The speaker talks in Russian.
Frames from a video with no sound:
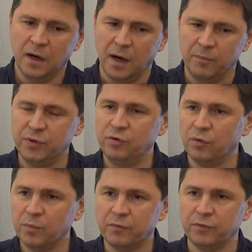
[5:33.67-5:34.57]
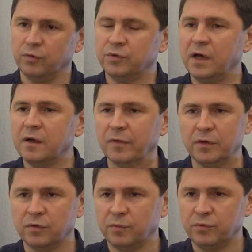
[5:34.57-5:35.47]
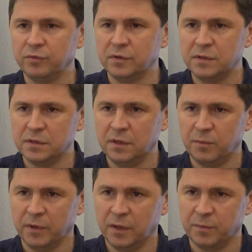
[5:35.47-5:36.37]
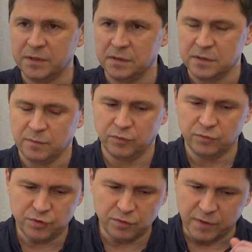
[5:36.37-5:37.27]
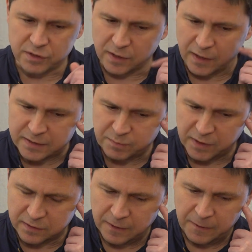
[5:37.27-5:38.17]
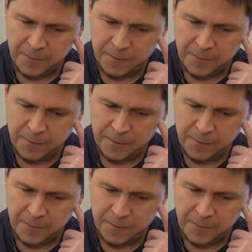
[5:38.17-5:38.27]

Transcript: объемов ударов, которые будут нанесены по их позициям. Тут очень важный аспект.